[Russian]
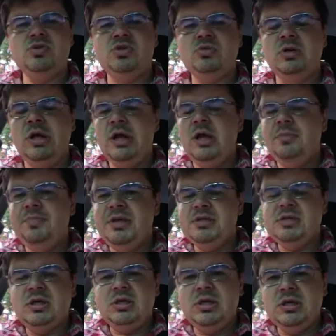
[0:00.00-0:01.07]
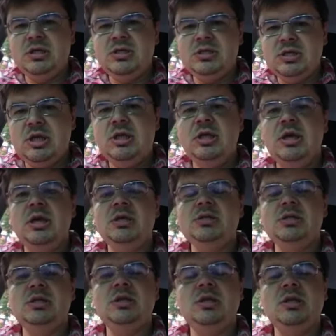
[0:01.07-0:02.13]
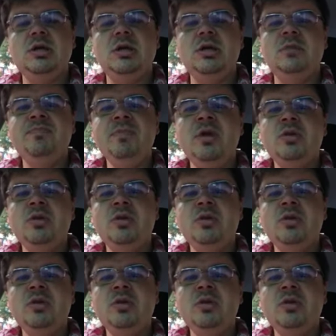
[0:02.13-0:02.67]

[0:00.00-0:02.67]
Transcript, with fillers: что место негде стоять и так далее.